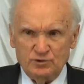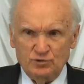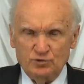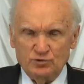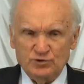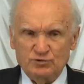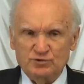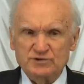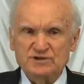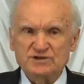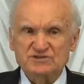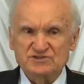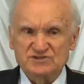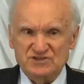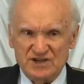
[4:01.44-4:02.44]
но у него
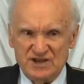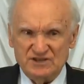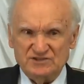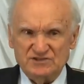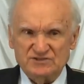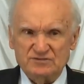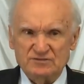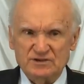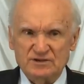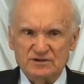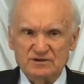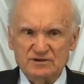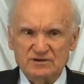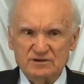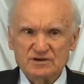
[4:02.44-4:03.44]
есть
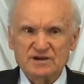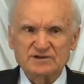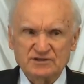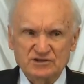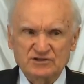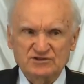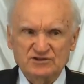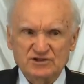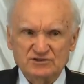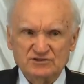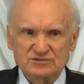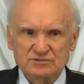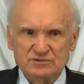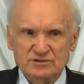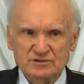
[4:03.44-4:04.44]
действия. Какие
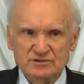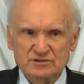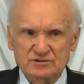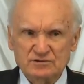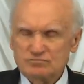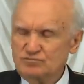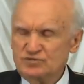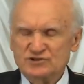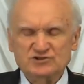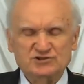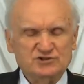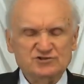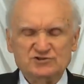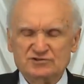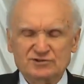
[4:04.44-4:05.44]
действия?
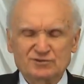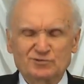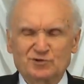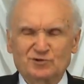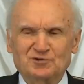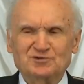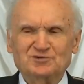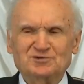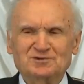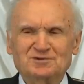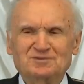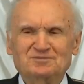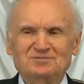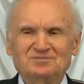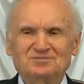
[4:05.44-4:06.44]
Бесчисленное множество.